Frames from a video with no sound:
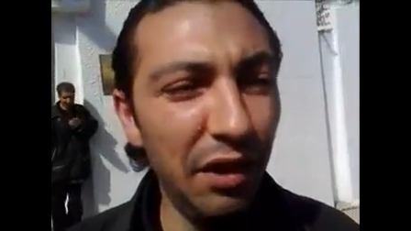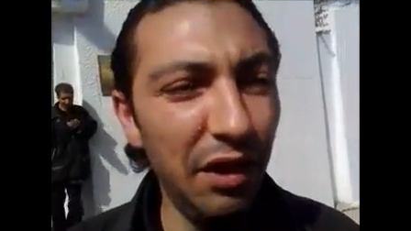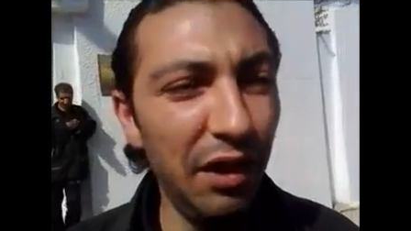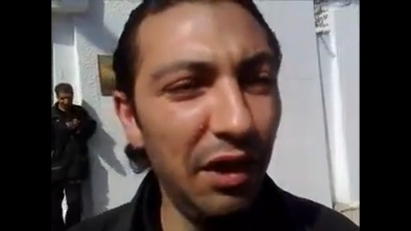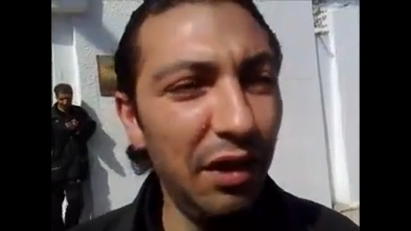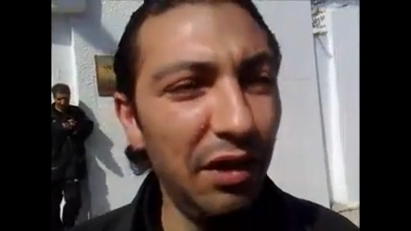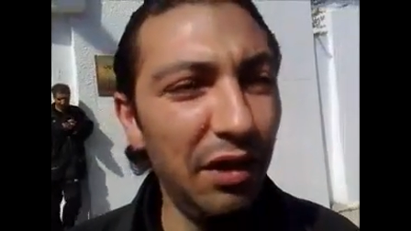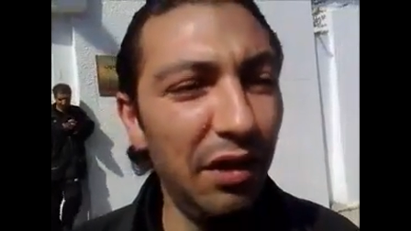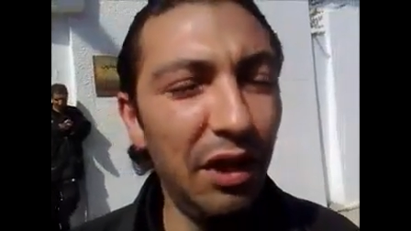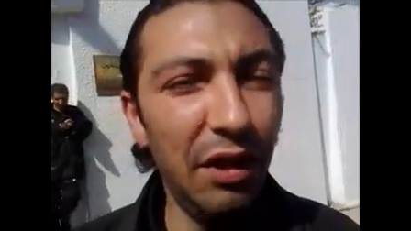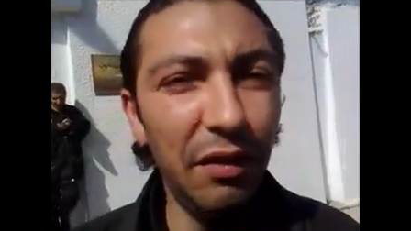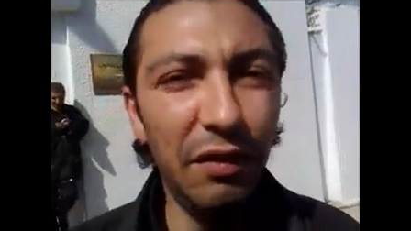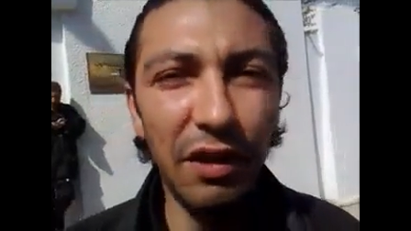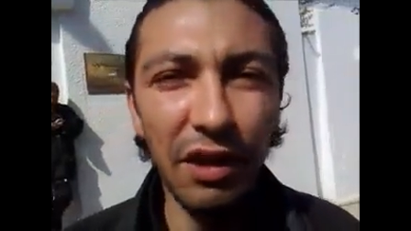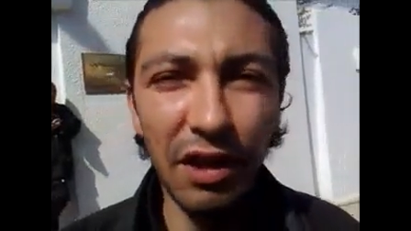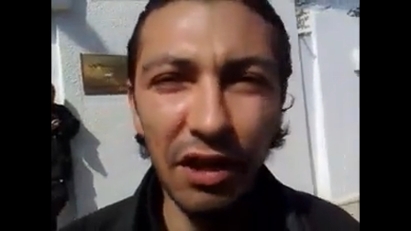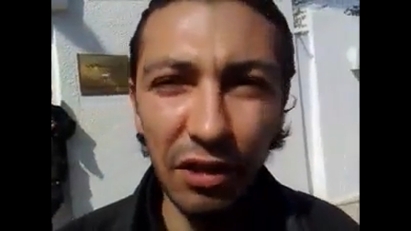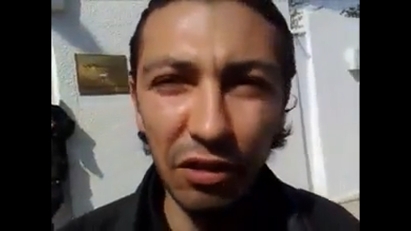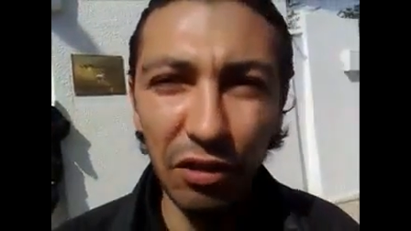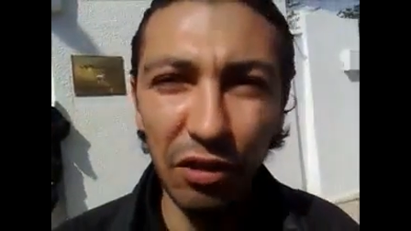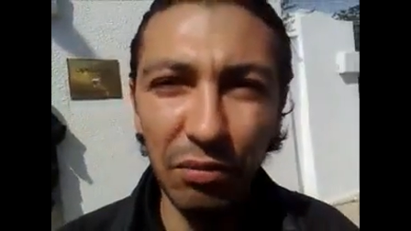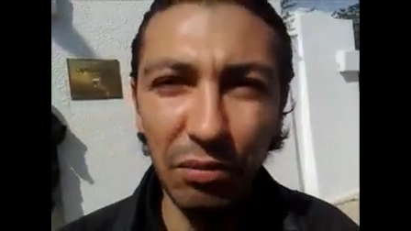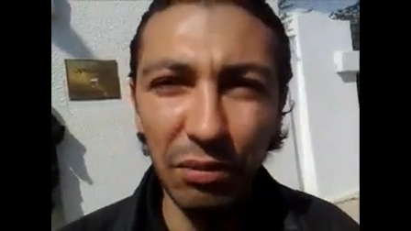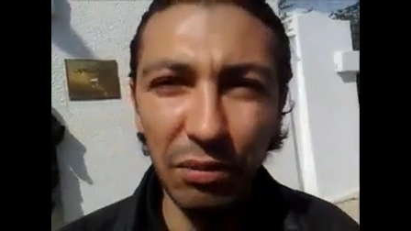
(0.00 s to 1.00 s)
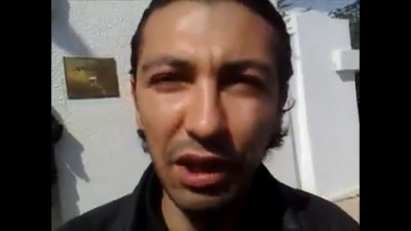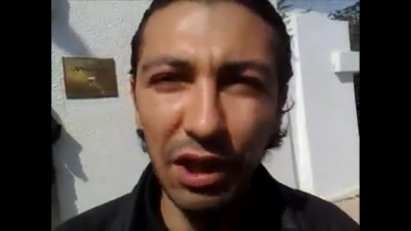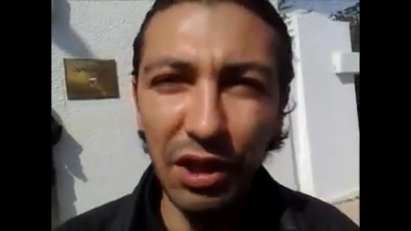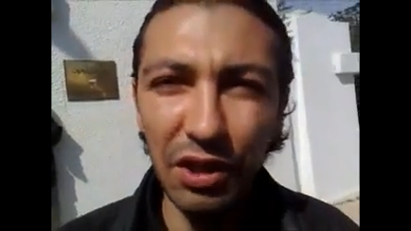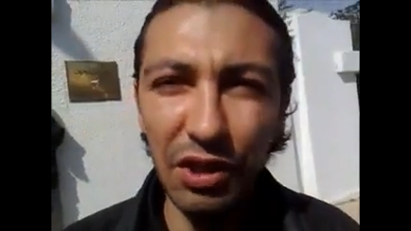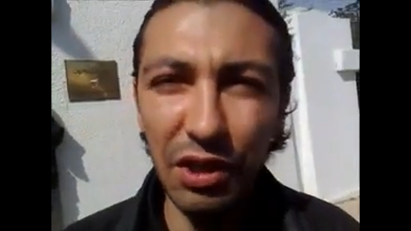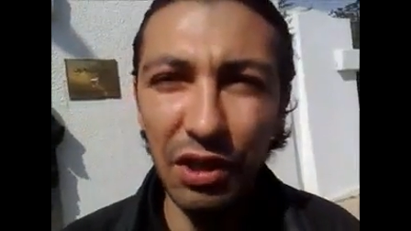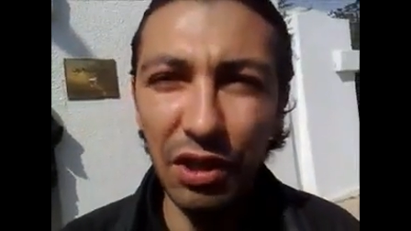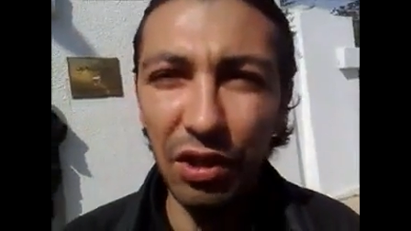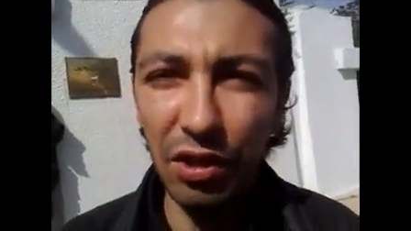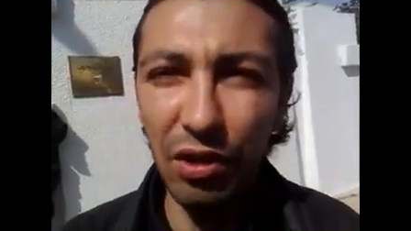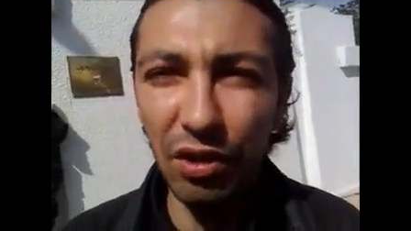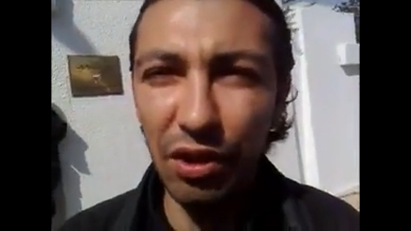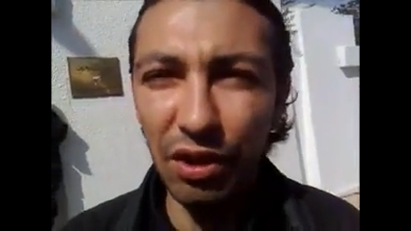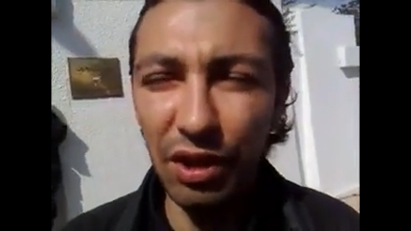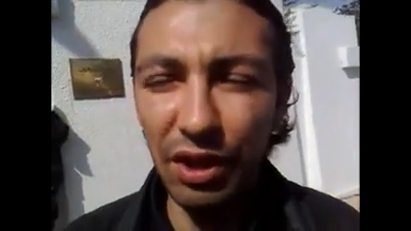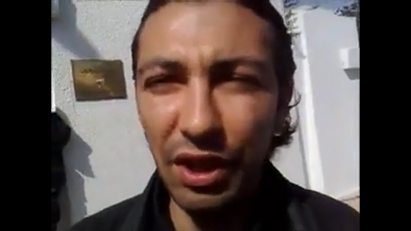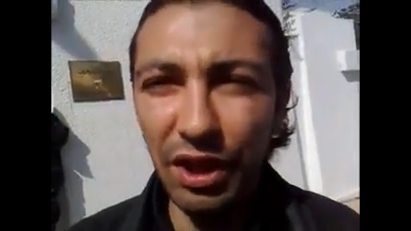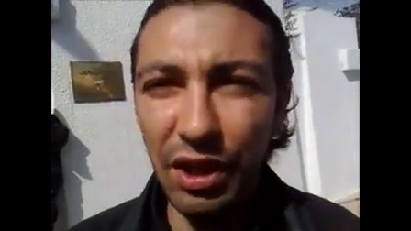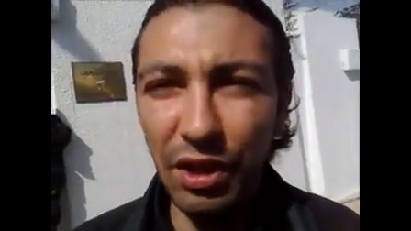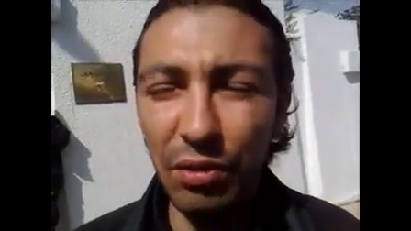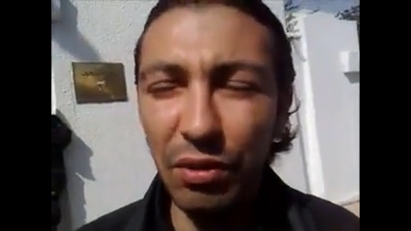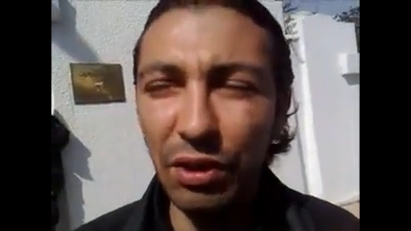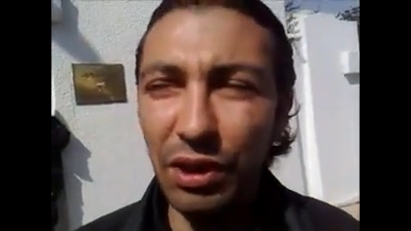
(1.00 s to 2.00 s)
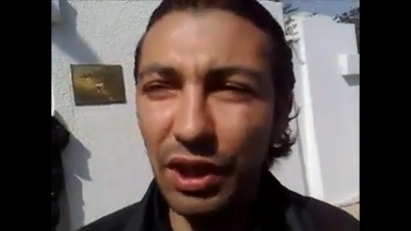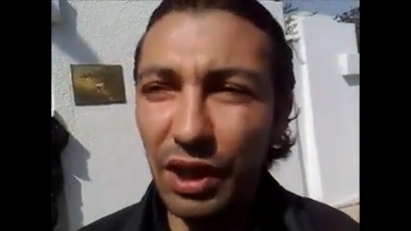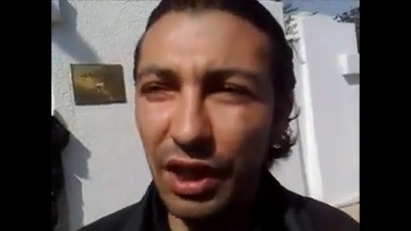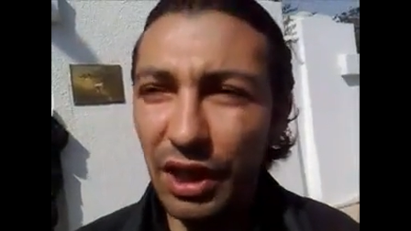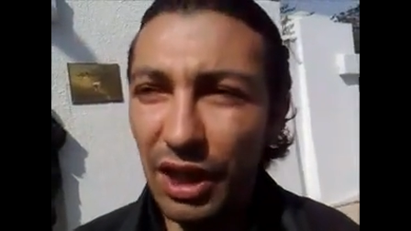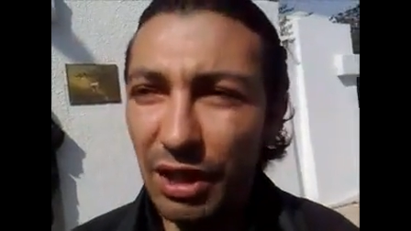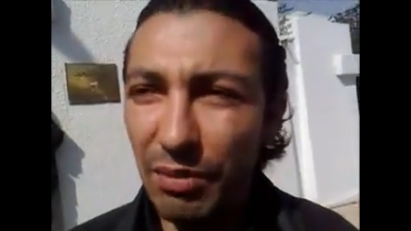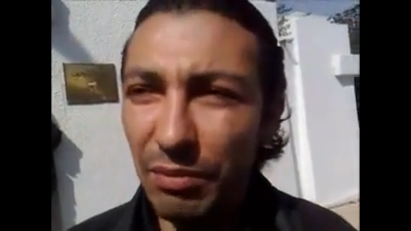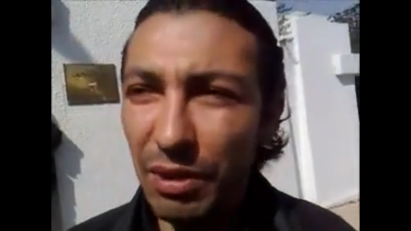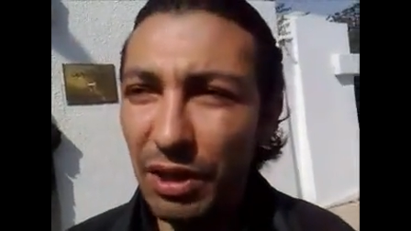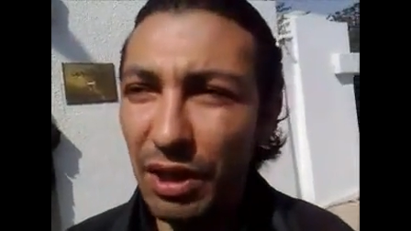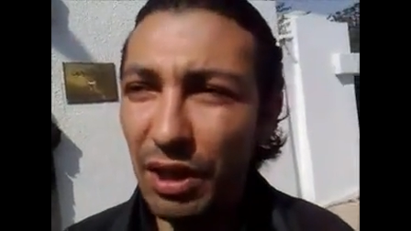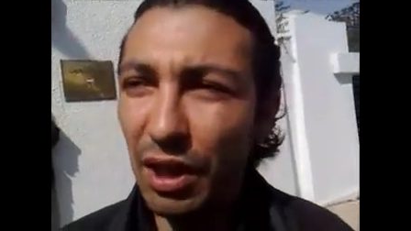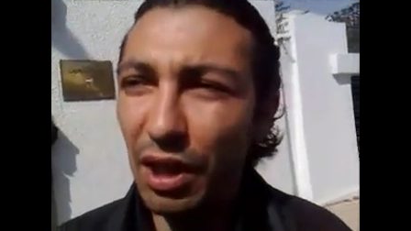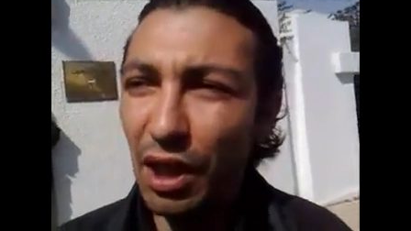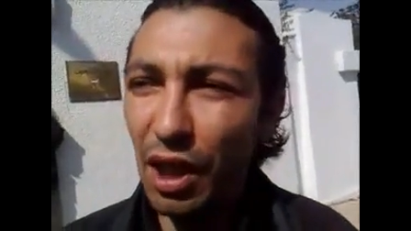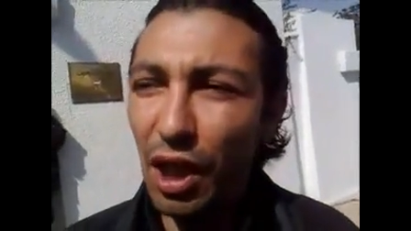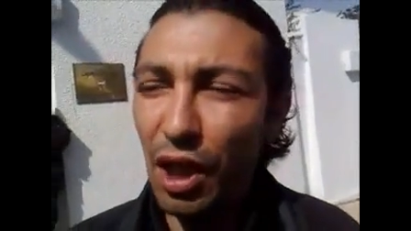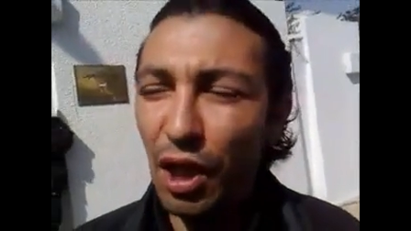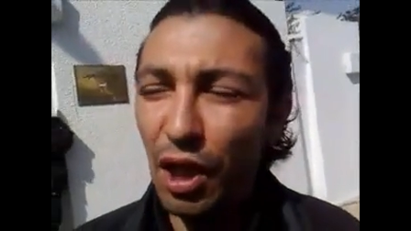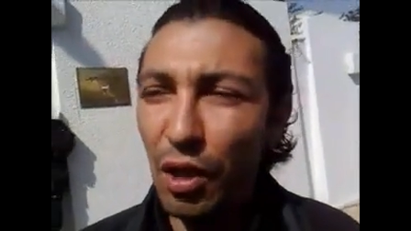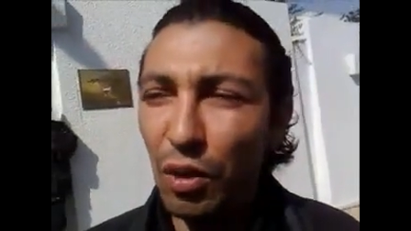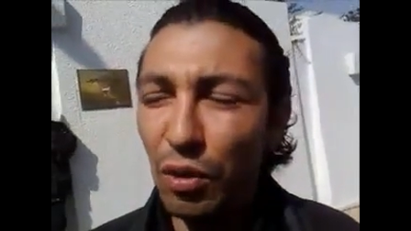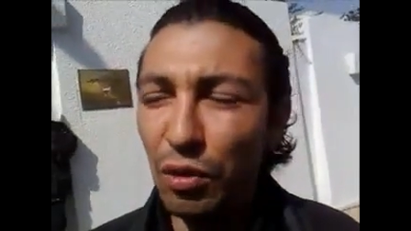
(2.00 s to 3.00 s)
في انتفاضتهم من أجل الحرية والكرامة